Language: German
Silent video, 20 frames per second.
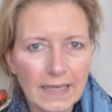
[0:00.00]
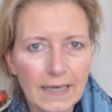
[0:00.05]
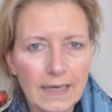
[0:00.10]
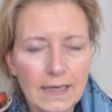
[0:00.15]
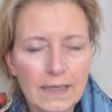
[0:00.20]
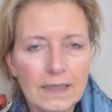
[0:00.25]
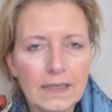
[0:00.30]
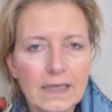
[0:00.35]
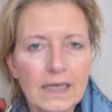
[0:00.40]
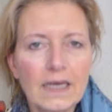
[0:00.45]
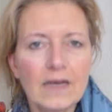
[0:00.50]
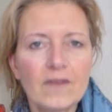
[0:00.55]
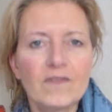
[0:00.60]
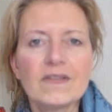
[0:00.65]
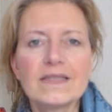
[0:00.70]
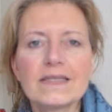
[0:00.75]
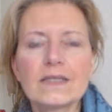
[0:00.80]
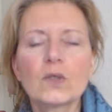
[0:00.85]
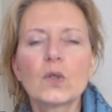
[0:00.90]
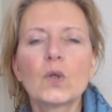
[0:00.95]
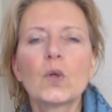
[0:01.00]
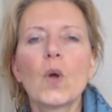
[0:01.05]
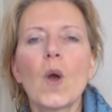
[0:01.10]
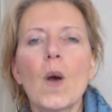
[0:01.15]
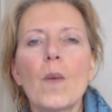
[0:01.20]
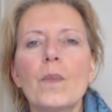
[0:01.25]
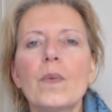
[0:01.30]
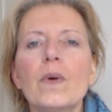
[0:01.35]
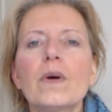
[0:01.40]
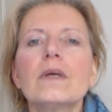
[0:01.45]
Ja? Wir sind
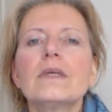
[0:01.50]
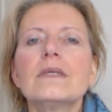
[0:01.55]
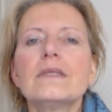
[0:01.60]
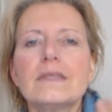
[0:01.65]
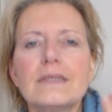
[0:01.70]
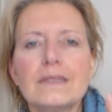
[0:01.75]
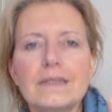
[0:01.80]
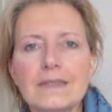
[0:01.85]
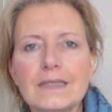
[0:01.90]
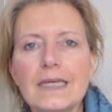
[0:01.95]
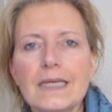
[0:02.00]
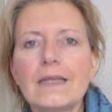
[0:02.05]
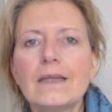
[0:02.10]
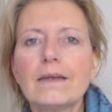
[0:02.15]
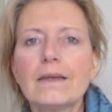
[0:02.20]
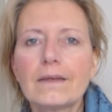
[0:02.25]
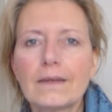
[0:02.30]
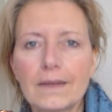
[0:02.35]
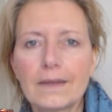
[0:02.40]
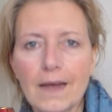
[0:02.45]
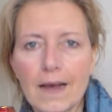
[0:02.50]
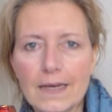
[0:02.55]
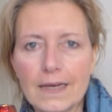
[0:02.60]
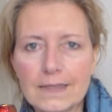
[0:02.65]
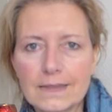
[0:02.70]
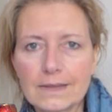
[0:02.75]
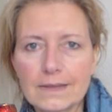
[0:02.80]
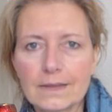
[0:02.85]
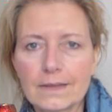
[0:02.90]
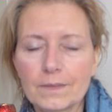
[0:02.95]
Körper, Seele,
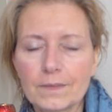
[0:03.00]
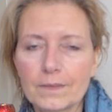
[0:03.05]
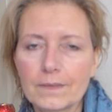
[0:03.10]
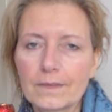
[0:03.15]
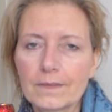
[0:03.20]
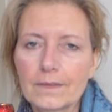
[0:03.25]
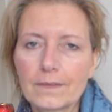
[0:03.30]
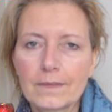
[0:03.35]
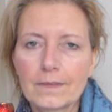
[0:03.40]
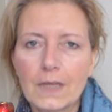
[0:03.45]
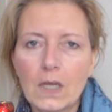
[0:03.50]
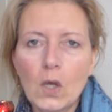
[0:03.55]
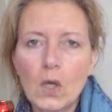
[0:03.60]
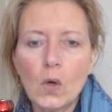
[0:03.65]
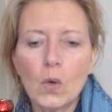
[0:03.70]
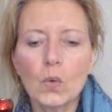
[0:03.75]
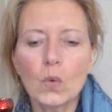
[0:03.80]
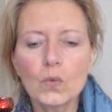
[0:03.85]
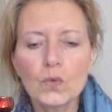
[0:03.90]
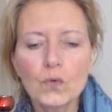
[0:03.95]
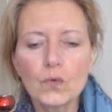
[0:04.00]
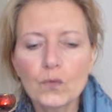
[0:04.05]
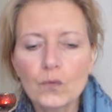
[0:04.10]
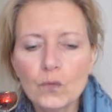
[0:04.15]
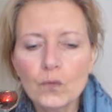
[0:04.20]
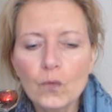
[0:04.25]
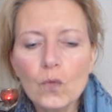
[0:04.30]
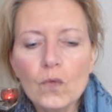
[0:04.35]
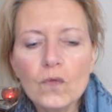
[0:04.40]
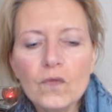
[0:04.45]
Geist. Und
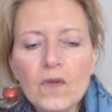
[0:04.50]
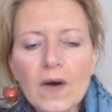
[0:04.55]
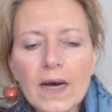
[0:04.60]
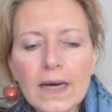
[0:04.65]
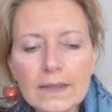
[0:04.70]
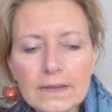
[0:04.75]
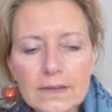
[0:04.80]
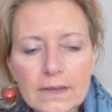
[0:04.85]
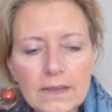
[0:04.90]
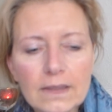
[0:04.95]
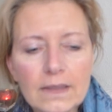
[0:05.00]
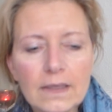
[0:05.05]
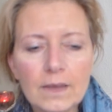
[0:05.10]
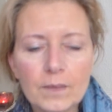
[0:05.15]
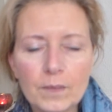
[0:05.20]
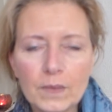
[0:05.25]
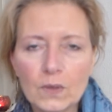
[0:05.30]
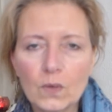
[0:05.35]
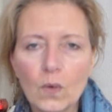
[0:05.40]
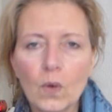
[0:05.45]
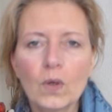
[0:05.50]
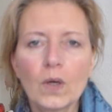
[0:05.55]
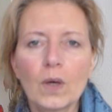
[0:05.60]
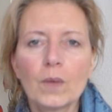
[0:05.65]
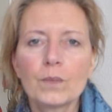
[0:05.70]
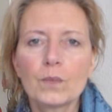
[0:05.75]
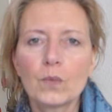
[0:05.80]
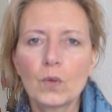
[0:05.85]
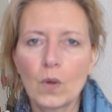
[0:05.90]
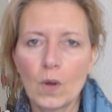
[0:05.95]
wo wart ihr mit
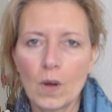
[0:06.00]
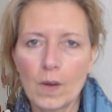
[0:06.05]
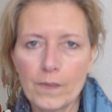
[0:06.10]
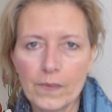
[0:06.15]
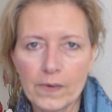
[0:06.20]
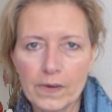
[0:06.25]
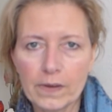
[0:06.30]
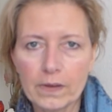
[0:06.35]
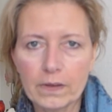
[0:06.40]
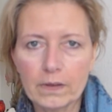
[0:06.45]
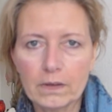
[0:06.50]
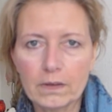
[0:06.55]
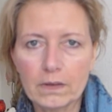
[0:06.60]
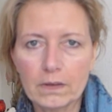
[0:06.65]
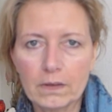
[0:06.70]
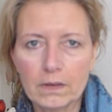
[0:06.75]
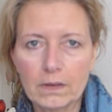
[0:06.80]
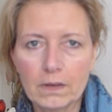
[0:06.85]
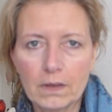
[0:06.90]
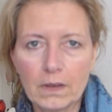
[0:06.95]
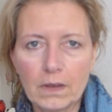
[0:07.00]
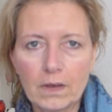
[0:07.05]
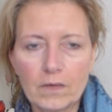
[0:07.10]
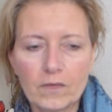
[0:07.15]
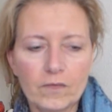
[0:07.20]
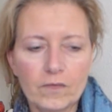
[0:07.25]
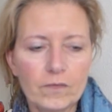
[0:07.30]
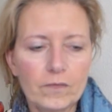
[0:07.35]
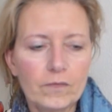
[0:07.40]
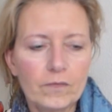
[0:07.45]
eurem Körper?
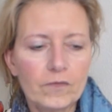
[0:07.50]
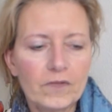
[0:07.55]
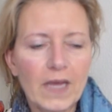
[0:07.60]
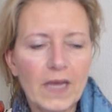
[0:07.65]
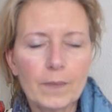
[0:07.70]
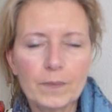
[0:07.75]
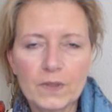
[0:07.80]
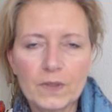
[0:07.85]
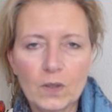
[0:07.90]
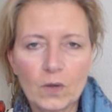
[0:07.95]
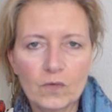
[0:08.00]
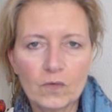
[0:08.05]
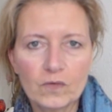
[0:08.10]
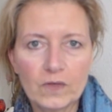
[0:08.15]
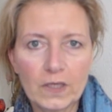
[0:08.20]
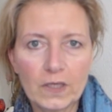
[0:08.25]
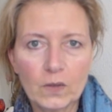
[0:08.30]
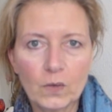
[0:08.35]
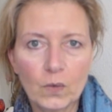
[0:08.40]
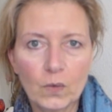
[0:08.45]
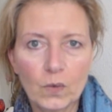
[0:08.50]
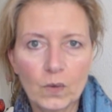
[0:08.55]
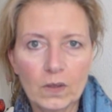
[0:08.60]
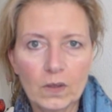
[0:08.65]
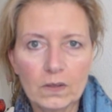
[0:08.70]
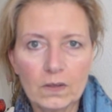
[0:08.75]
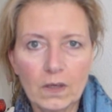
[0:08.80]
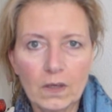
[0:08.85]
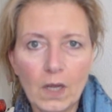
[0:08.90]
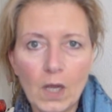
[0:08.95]
Wie habt ihr auf den
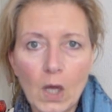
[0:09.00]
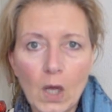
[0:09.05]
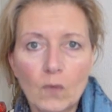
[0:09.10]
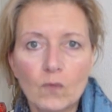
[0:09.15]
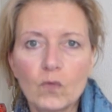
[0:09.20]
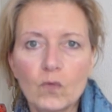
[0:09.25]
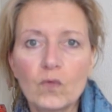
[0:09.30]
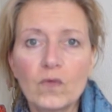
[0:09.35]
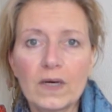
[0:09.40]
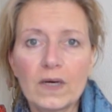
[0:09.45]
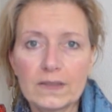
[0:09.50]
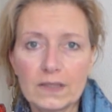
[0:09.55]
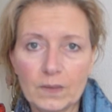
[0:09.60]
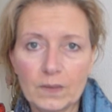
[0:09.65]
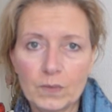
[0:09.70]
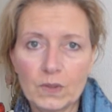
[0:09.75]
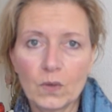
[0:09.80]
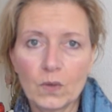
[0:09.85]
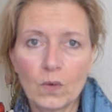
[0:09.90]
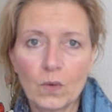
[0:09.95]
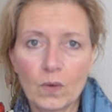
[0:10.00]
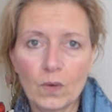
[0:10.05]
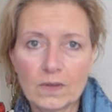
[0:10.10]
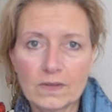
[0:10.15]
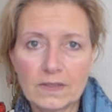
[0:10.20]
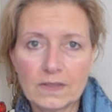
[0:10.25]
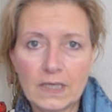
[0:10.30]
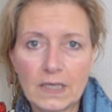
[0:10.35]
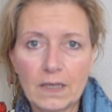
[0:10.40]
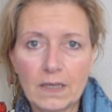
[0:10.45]
gehört? Wo wart ihr mit eurer
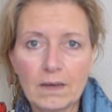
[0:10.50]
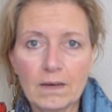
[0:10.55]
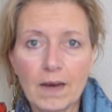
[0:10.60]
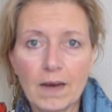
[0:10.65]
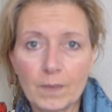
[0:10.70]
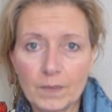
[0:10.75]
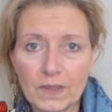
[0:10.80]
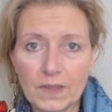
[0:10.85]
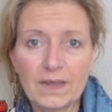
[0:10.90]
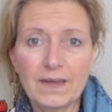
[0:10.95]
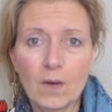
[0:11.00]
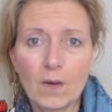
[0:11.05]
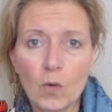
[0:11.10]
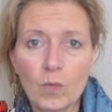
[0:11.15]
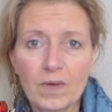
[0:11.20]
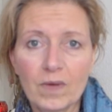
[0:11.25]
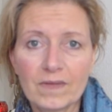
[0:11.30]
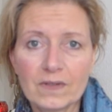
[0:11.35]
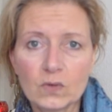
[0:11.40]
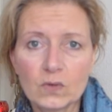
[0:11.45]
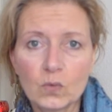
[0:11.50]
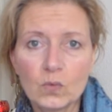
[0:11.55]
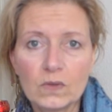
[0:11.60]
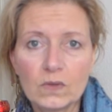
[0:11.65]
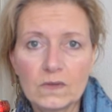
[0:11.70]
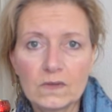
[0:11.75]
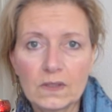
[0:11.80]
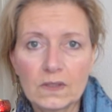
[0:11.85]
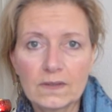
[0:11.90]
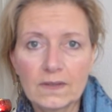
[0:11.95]
Seele? Habt ihr dir auch mal was
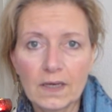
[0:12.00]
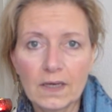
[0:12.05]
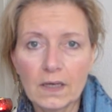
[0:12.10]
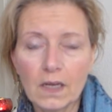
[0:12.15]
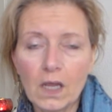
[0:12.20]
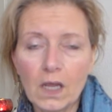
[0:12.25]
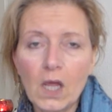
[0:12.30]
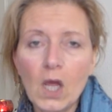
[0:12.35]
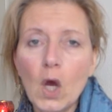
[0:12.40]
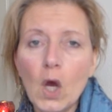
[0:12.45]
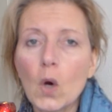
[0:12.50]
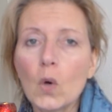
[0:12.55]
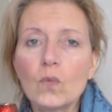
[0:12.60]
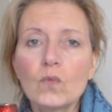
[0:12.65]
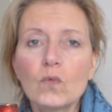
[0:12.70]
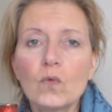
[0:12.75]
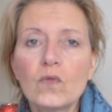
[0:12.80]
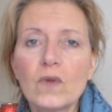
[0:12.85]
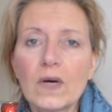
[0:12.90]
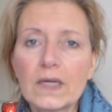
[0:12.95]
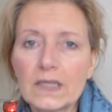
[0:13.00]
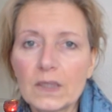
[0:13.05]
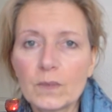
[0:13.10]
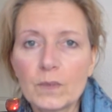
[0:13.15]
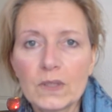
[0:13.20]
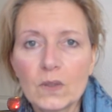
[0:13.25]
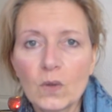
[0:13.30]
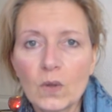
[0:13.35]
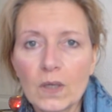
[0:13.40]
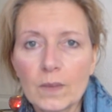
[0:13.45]
Gutes getan? Und wo wart ihr
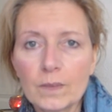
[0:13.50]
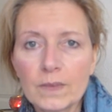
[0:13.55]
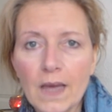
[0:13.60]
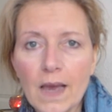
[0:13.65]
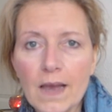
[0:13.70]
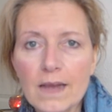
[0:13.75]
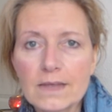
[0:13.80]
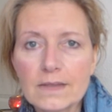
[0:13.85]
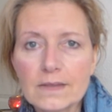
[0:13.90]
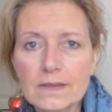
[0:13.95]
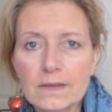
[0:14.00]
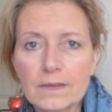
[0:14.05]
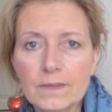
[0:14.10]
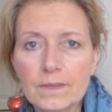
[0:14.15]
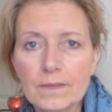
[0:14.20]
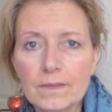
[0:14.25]
mit eurem Geist?